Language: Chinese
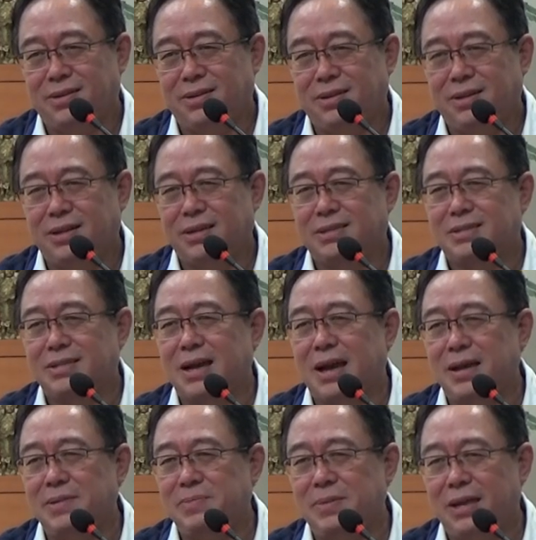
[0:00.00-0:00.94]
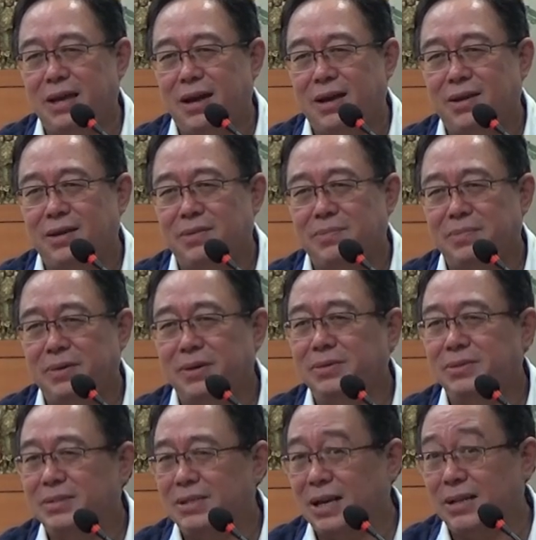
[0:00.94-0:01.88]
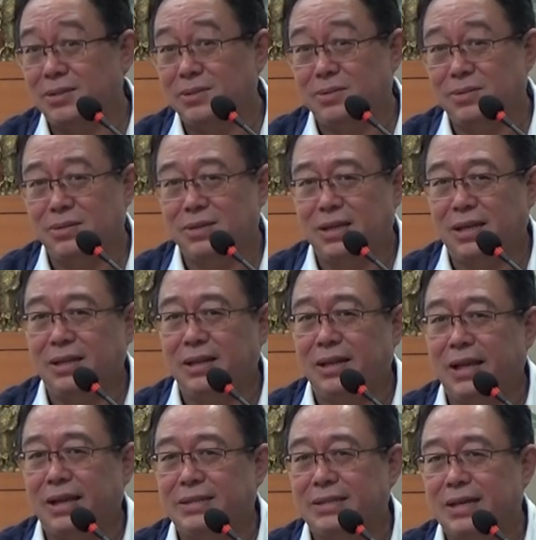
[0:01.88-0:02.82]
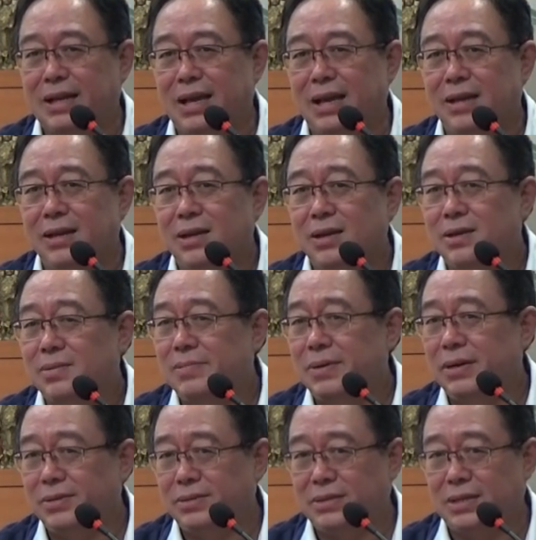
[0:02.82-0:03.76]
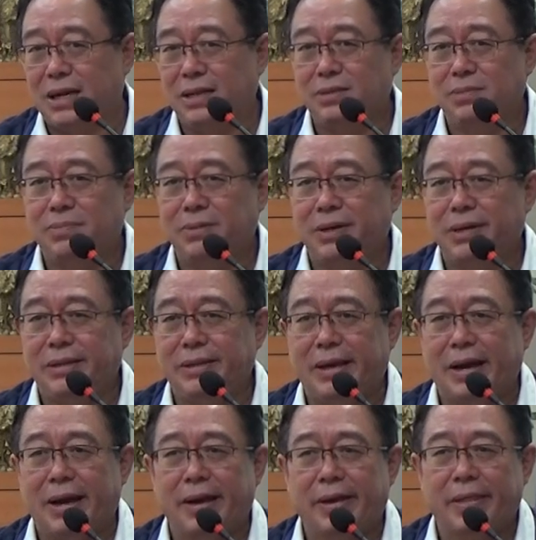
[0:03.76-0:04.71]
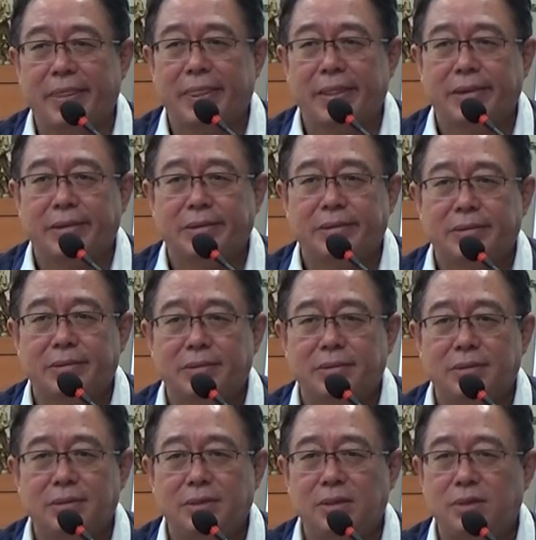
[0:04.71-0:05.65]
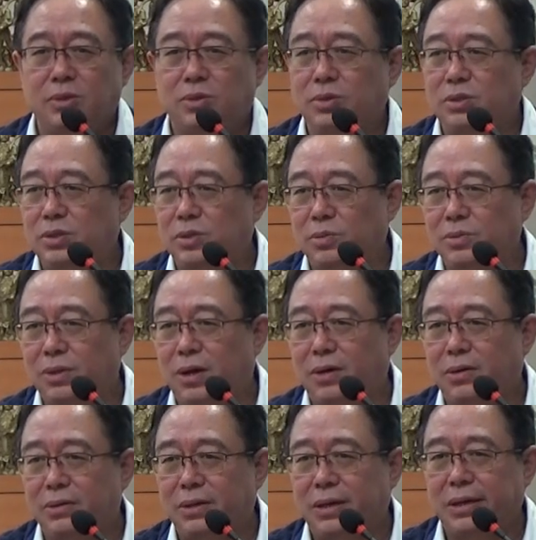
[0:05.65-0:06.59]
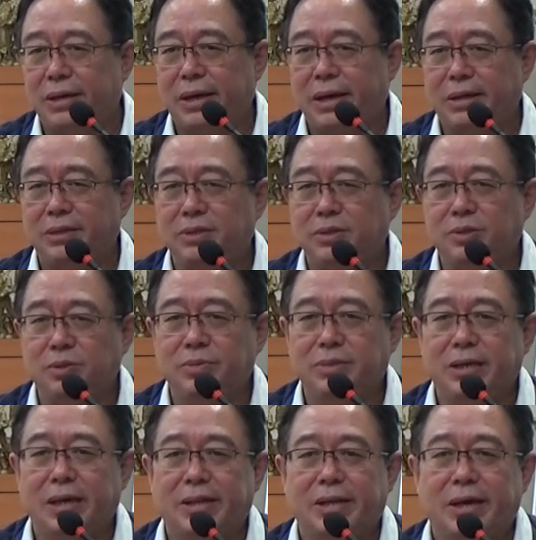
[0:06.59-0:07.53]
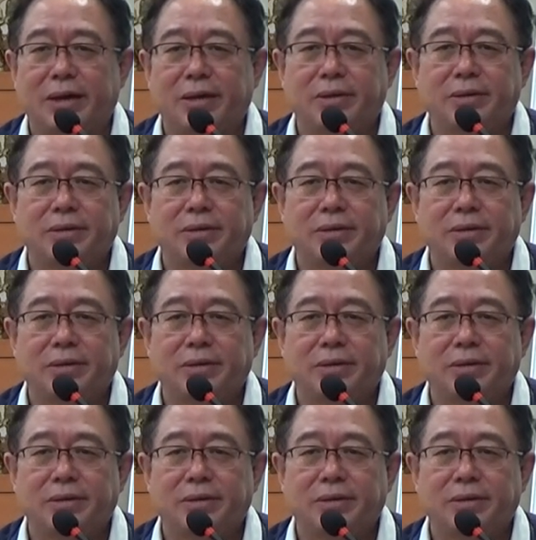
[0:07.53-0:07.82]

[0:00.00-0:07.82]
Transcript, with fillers: 一个财迷啊，没有钱就给你脸子干，没有钱就不理你啊。你是去求道的还是求钱的？